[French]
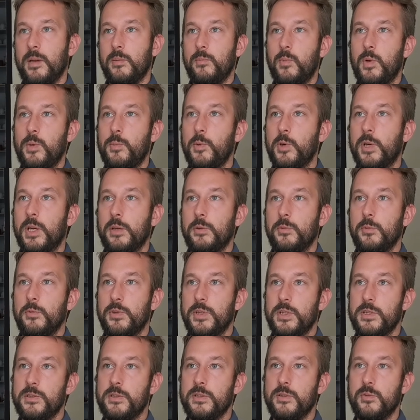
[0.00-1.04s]
moi, mon cas
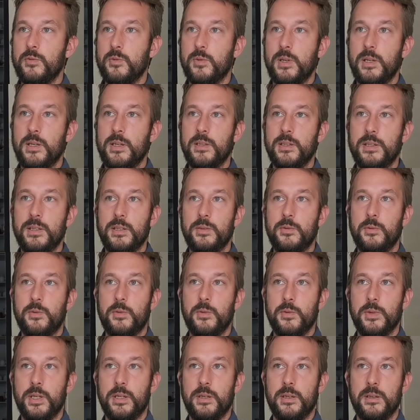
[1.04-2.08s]
d'usage, c'est celui-là. Et donc,
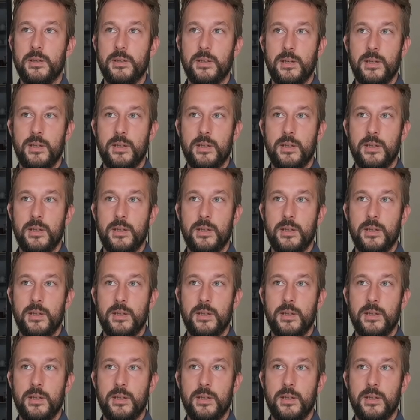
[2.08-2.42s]
on a.